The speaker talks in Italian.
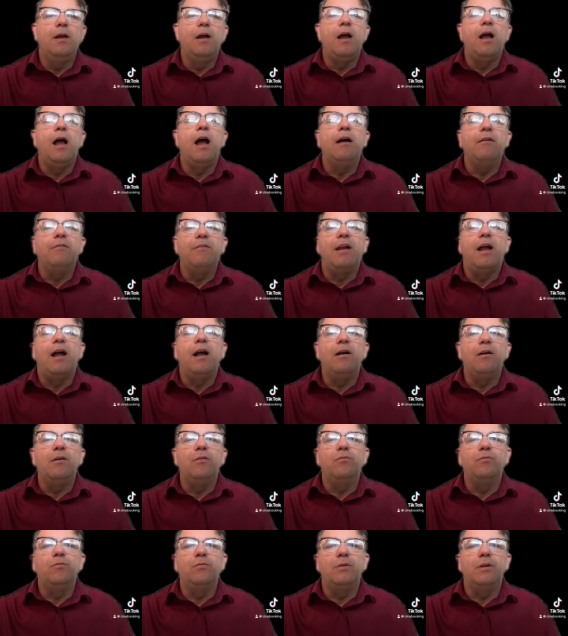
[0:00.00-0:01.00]

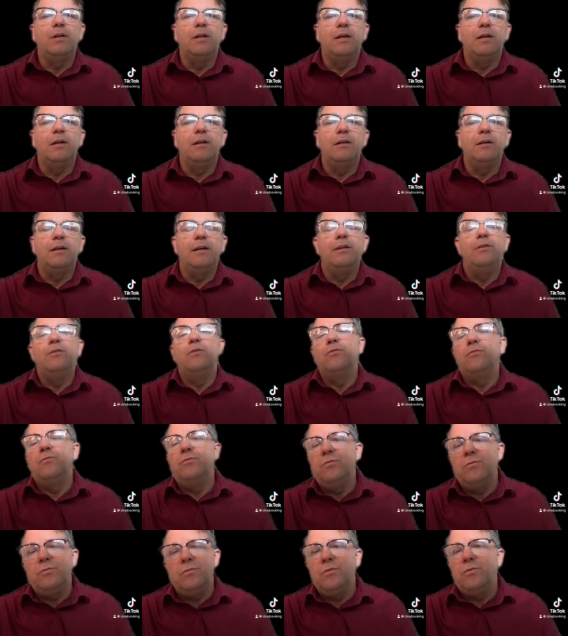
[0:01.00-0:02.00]
avrà un e
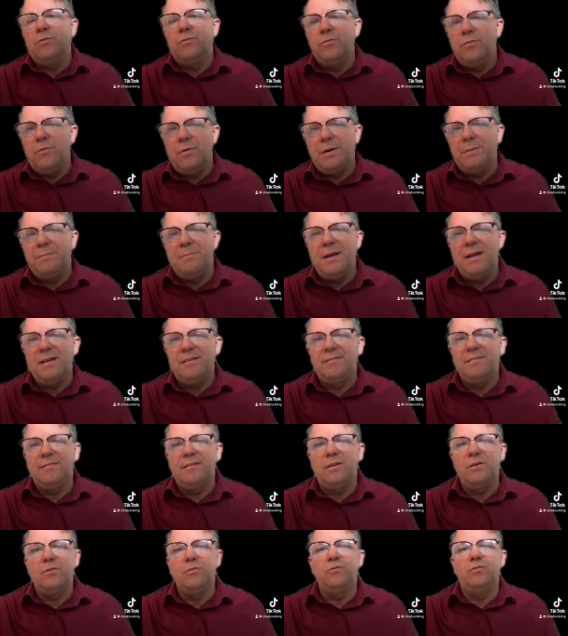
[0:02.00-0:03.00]
non, non dovrebbe
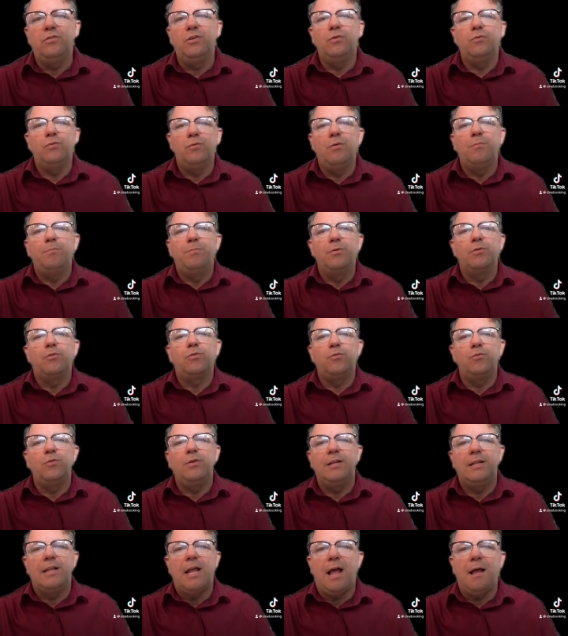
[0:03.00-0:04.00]
essere così
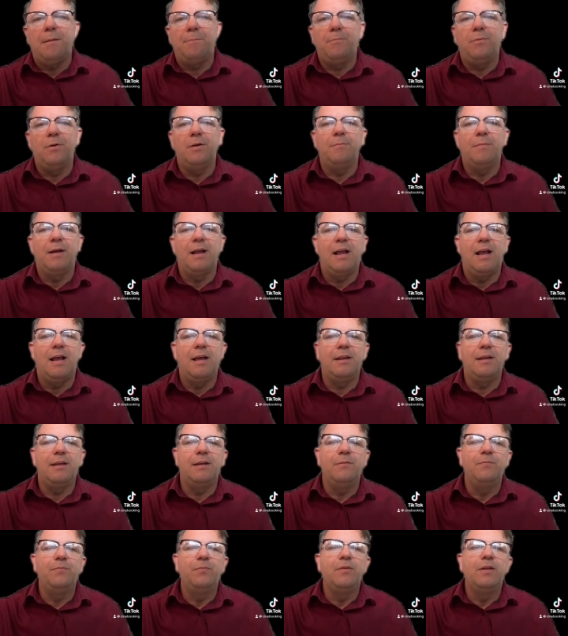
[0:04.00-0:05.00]
un'opportunità poi
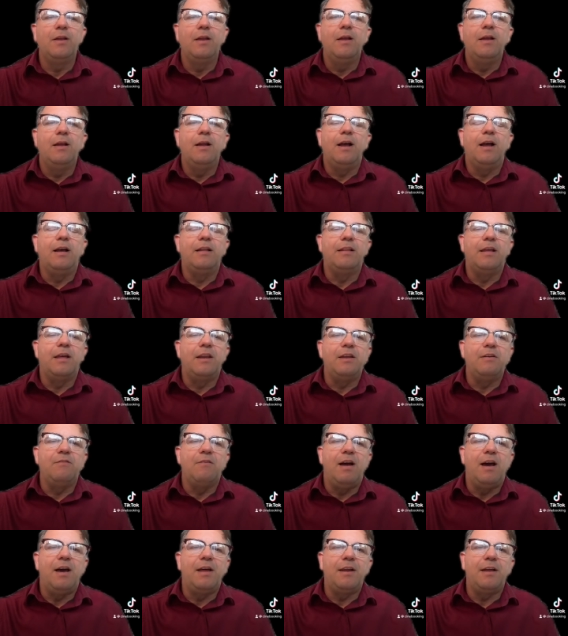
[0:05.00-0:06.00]
magari ad
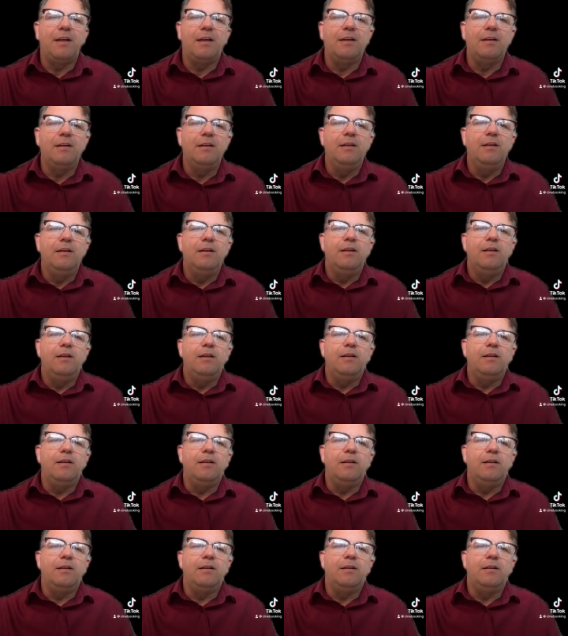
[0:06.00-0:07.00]
arrivare
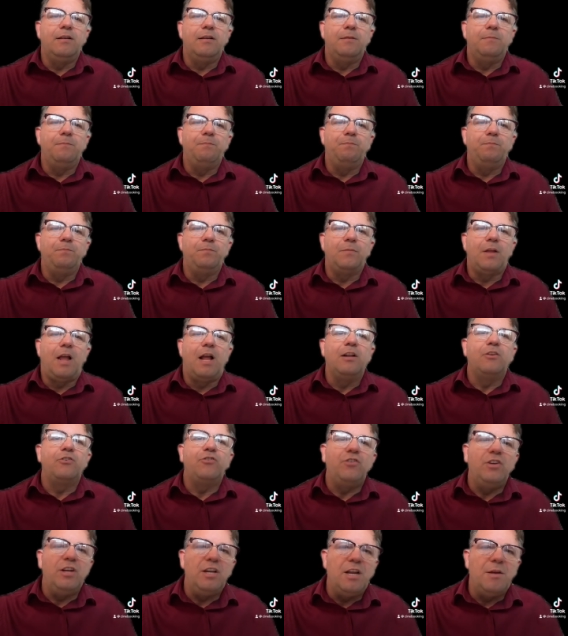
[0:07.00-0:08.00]
eh,
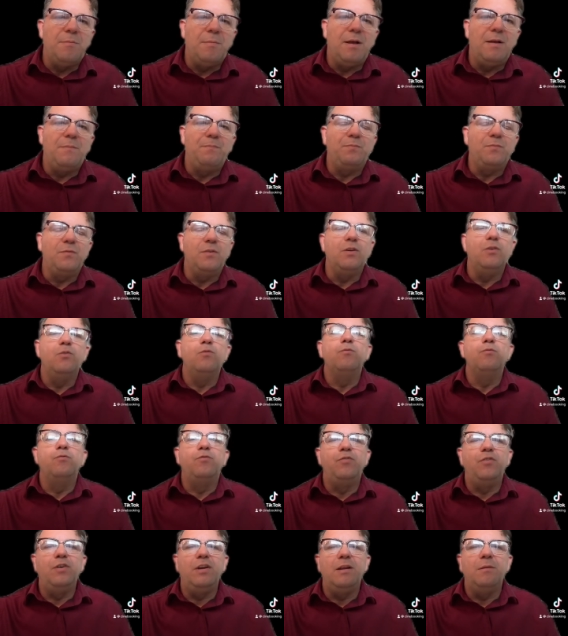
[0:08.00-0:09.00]
al cinema in
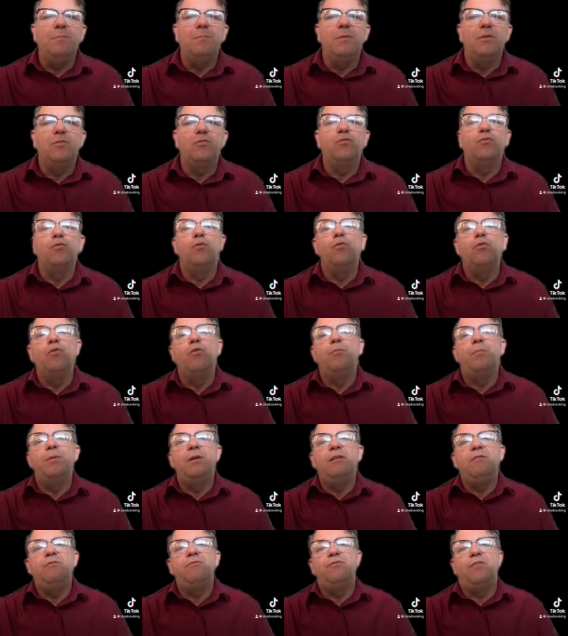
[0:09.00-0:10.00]
un film solo
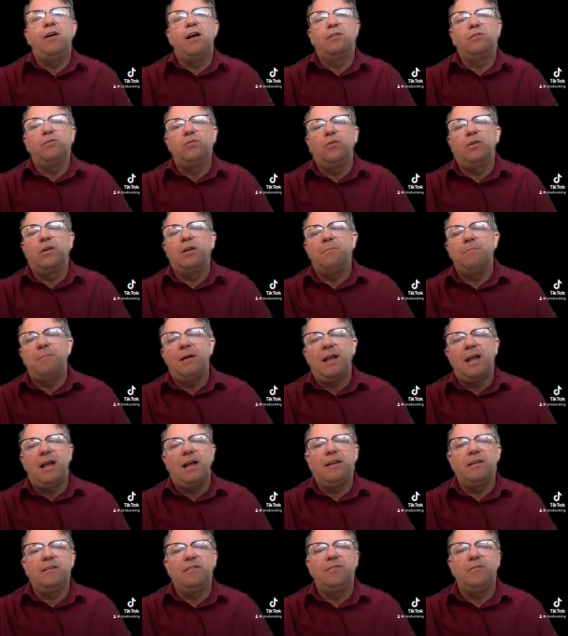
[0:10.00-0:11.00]
per il fatto che
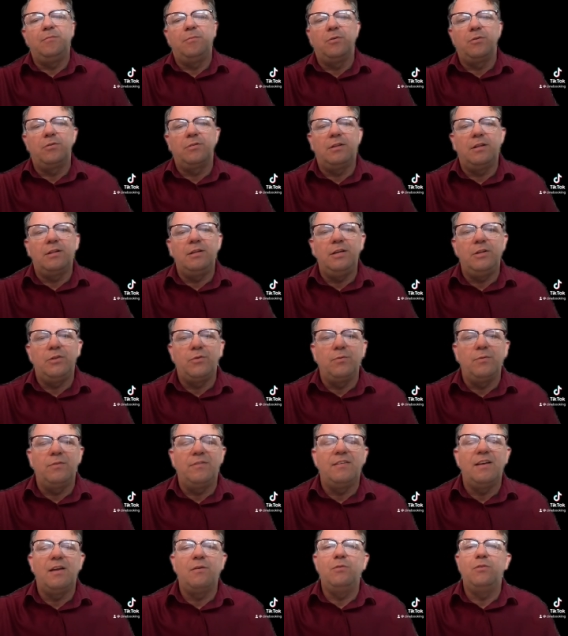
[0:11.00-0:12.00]
magari si porta dietro
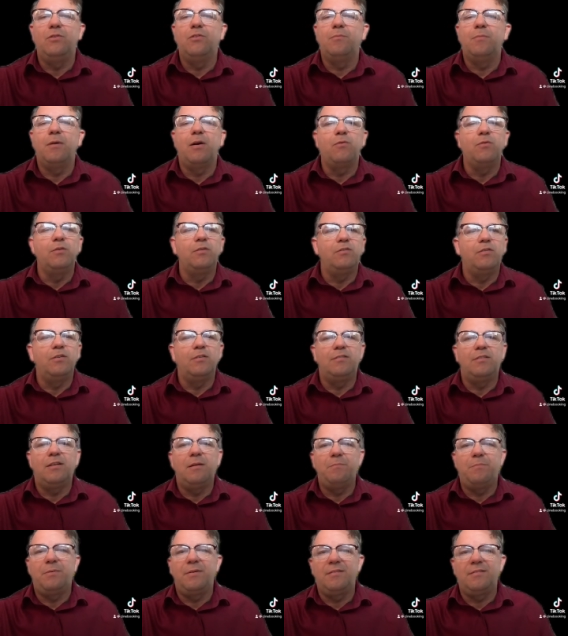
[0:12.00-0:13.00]
un seguito, ma questo è
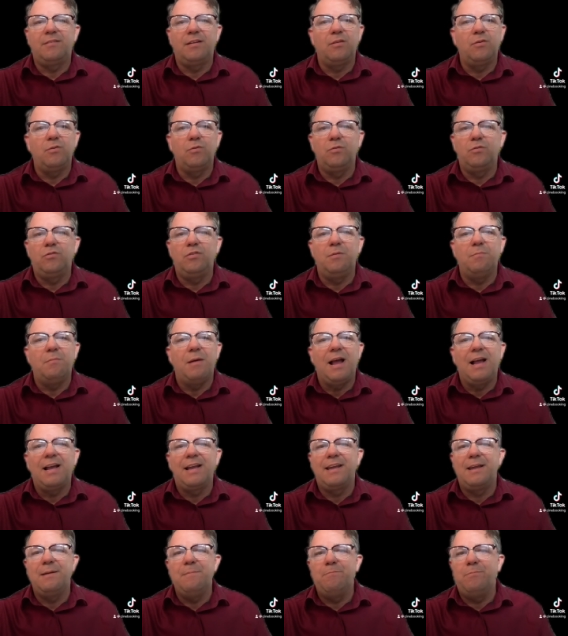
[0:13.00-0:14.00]
sempre stato così, ma
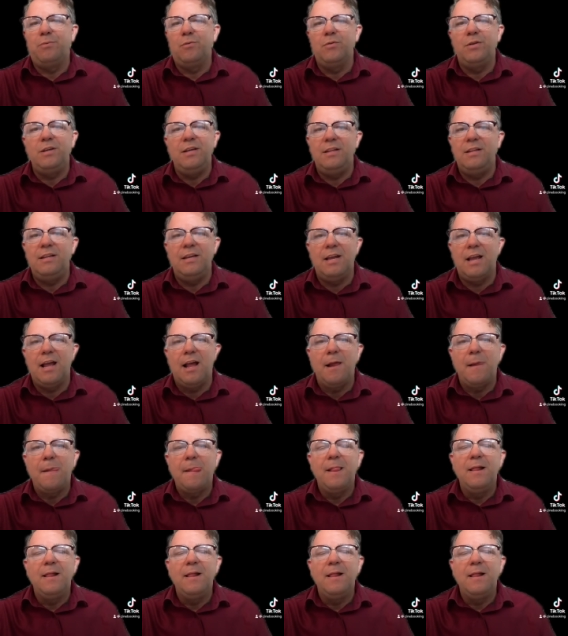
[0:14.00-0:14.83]
anche in politica,